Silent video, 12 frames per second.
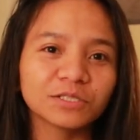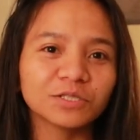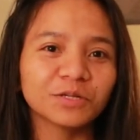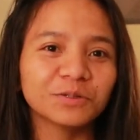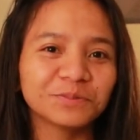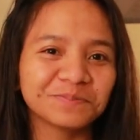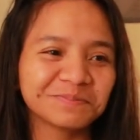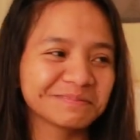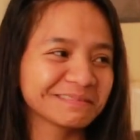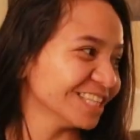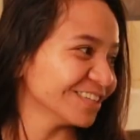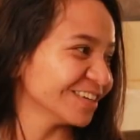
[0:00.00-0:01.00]
So,
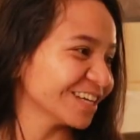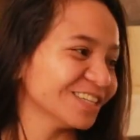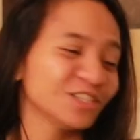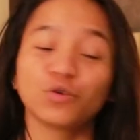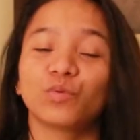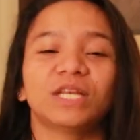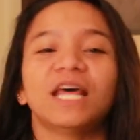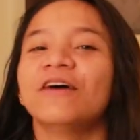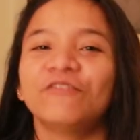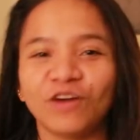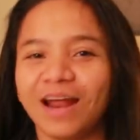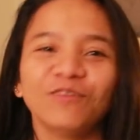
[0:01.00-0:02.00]
I can do
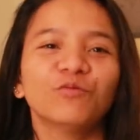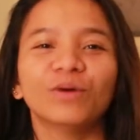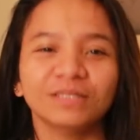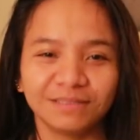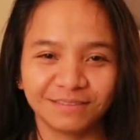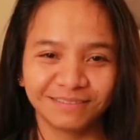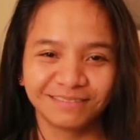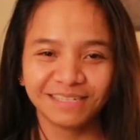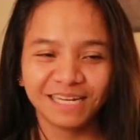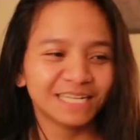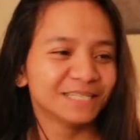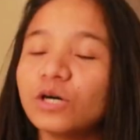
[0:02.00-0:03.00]
whatever I want.
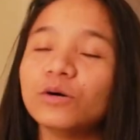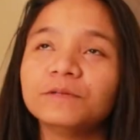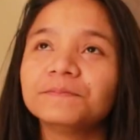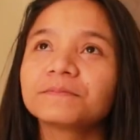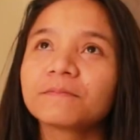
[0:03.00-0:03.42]
So,